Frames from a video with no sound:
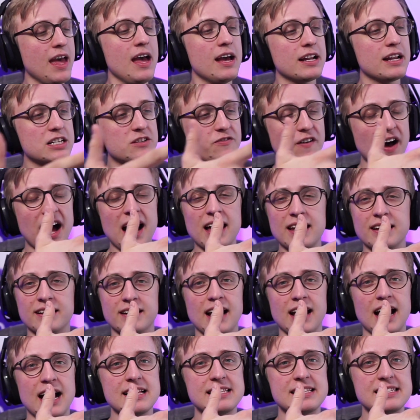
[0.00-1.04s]

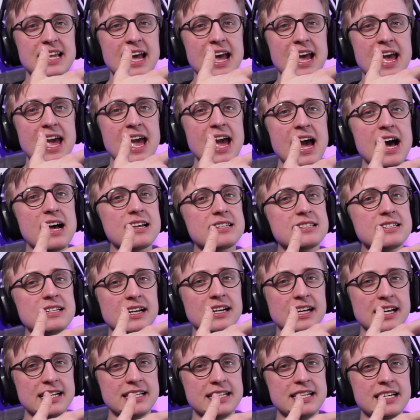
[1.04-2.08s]
Dwalen als der erste
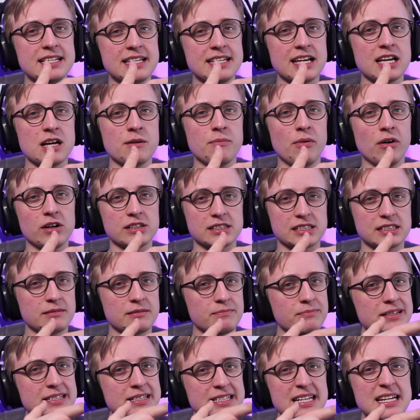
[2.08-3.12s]
richtig dicke Boss,
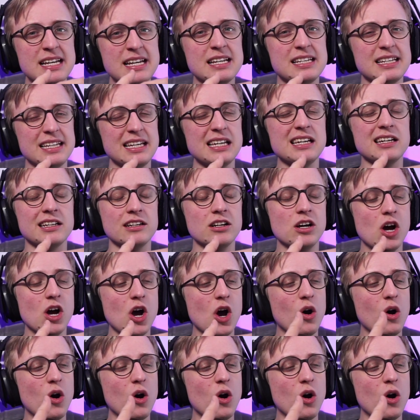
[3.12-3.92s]
besiege ich ihn.